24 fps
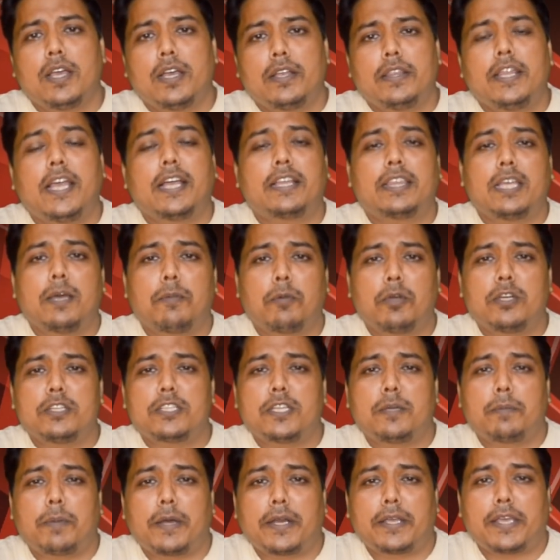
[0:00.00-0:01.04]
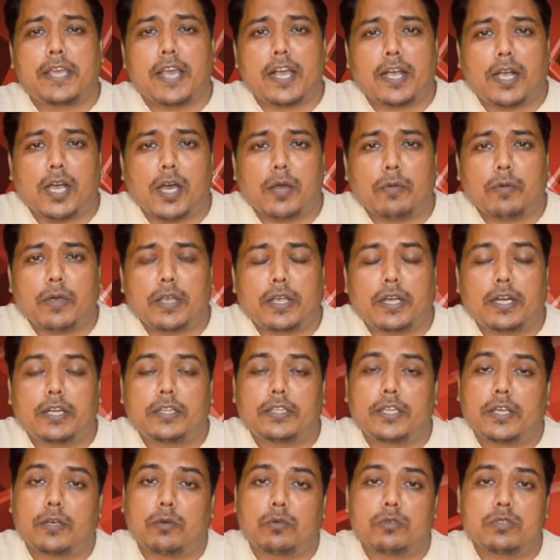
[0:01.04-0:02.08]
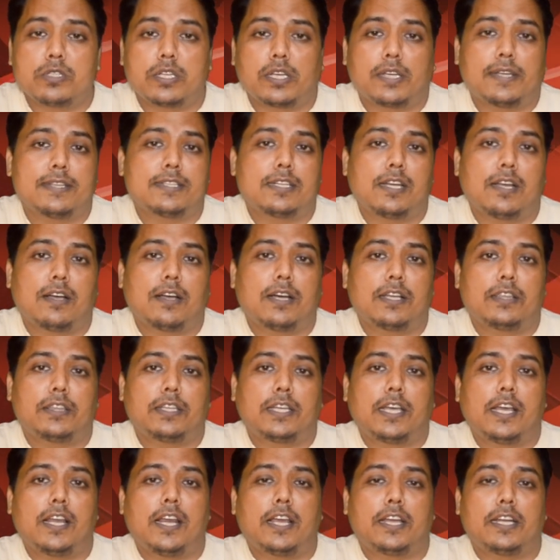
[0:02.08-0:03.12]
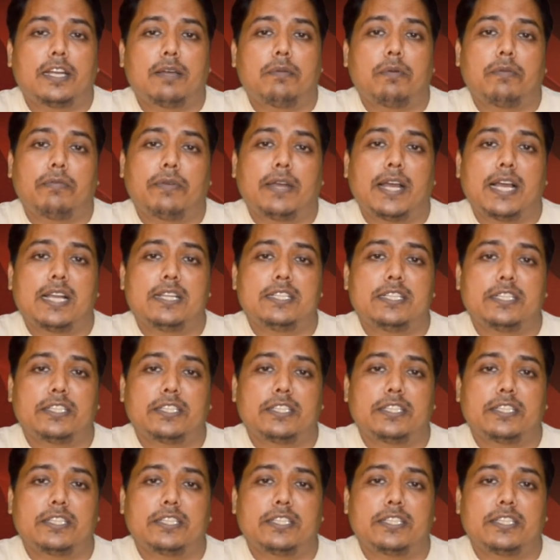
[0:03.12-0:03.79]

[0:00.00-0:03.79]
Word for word: देखते हैं पुलिस इन पर क्या कार्रवाई करते हैं कौन से केस लगाते हैं लेकिन अभी फिलहाल